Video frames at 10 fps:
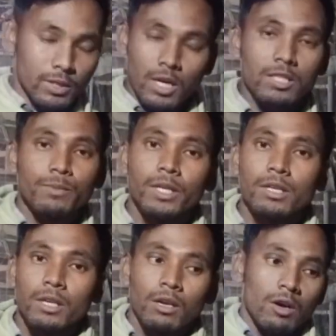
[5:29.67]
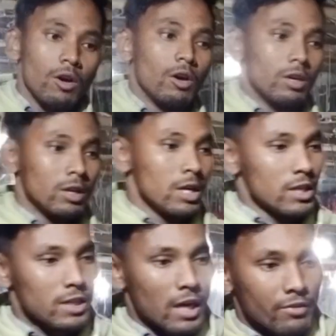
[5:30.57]
50 फीट और
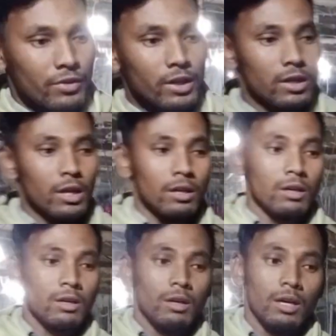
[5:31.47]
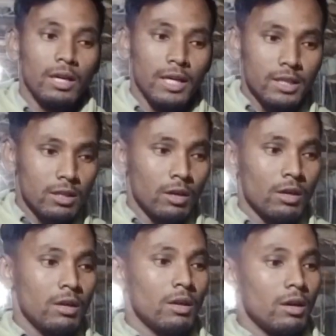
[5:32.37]
चार फीट लेंथ
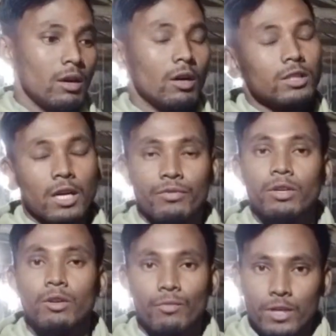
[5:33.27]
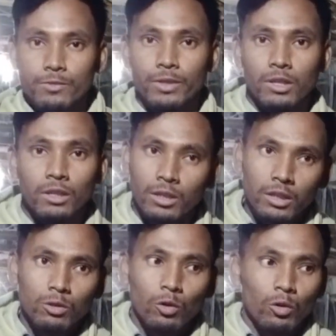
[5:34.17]
और चार फीट और पाँच फीट
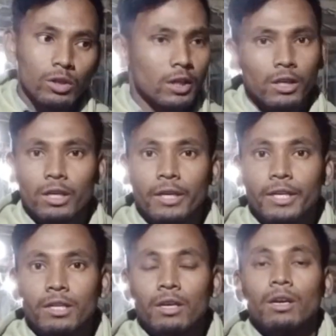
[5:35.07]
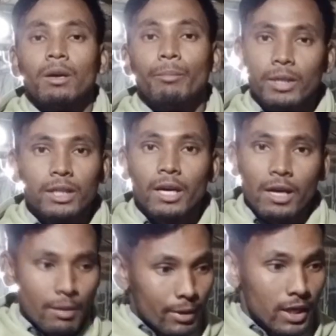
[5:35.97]
ये दोनों तरीके का नेट मिलता
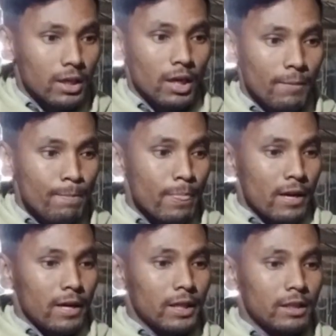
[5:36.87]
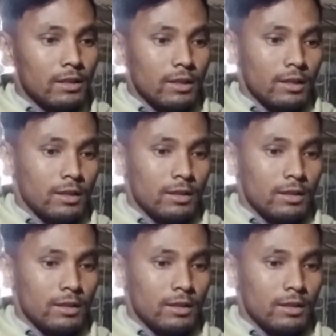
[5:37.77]
है हमारे यहाँ लेकिन